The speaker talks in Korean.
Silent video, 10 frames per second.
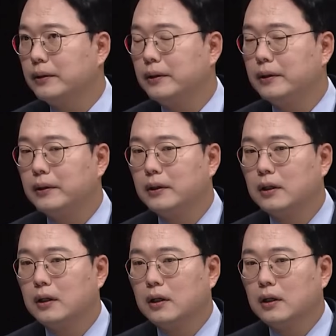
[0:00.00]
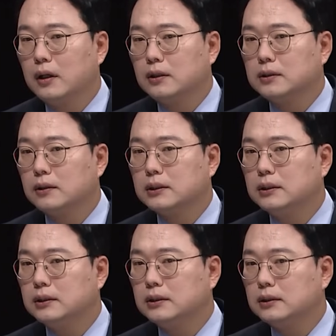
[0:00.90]
어,
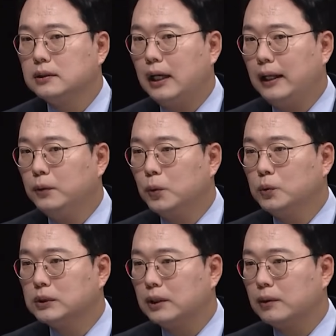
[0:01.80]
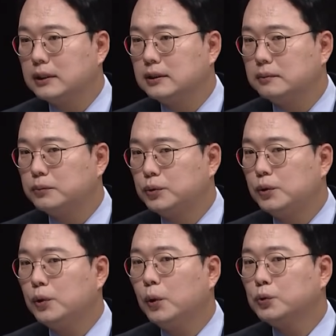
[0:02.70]
저는 한동훈 장관은
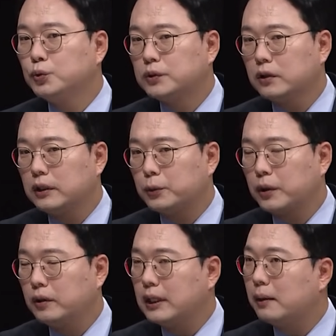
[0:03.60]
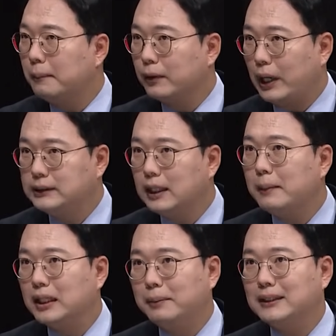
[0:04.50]
물론 윤석열 대통령 영향 굉장히
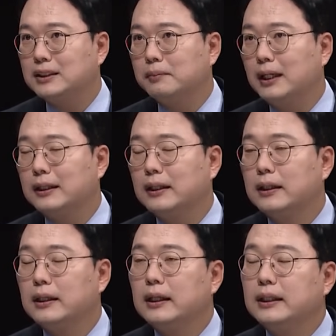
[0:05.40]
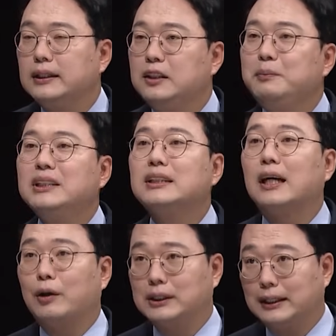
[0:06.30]
많이 음. 받지만 이미지가
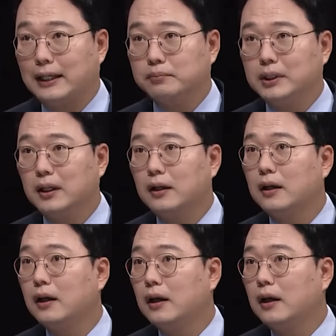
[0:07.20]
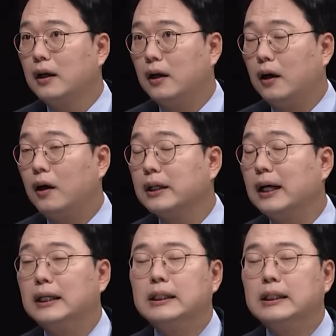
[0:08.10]
굉장히 다릅니다. 음. 어, 그러니까